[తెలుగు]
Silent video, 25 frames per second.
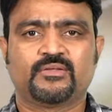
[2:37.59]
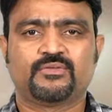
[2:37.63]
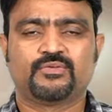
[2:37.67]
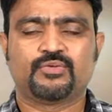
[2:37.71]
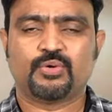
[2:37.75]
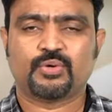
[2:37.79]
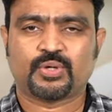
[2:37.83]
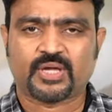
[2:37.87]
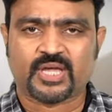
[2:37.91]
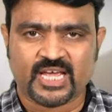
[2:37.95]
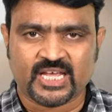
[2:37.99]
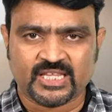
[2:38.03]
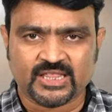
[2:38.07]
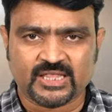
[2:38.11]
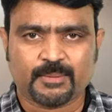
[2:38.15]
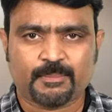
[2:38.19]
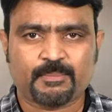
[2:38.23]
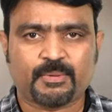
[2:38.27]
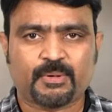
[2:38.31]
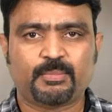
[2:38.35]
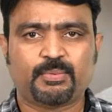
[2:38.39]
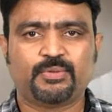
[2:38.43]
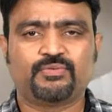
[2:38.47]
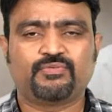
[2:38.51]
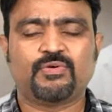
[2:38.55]
సో కేంద్ర
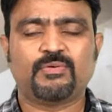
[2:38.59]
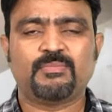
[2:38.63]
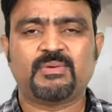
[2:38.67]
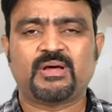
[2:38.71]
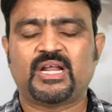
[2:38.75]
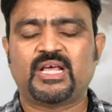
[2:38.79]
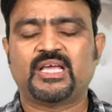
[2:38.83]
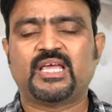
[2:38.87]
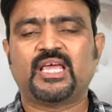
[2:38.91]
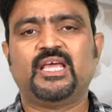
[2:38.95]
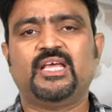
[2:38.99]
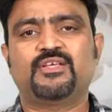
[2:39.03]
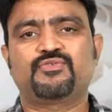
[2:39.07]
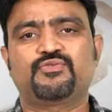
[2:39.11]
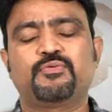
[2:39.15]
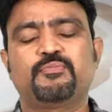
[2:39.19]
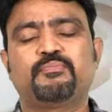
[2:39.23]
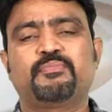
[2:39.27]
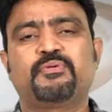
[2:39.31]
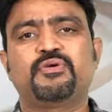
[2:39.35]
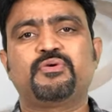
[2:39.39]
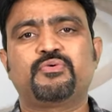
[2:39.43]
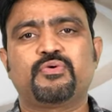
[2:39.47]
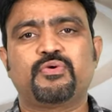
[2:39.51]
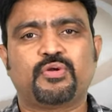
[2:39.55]
ప్రభుత్వం అలాగే
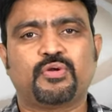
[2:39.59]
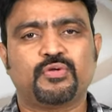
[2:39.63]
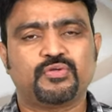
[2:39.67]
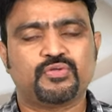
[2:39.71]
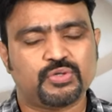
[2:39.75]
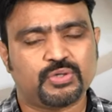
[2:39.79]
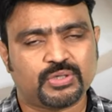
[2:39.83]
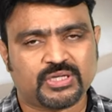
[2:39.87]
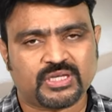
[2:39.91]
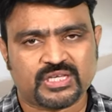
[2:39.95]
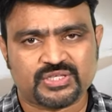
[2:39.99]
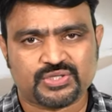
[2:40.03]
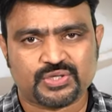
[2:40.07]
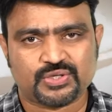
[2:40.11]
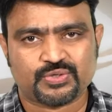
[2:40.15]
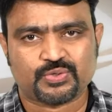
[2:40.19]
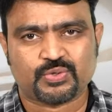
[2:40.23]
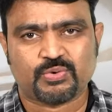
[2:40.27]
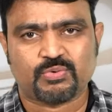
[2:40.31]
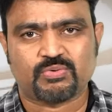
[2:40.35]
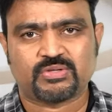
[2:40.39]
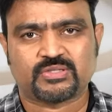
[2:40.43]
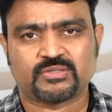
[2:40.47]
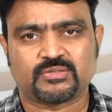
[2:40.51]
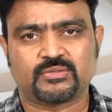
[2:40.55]
సుప్రీంకోర్టు జోక్యం
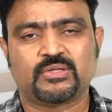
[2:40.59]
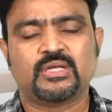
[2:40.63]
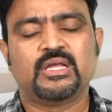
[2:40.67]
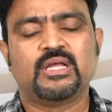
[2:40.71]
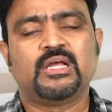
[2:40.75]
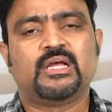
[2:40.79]
చేసుకోవాల్సిన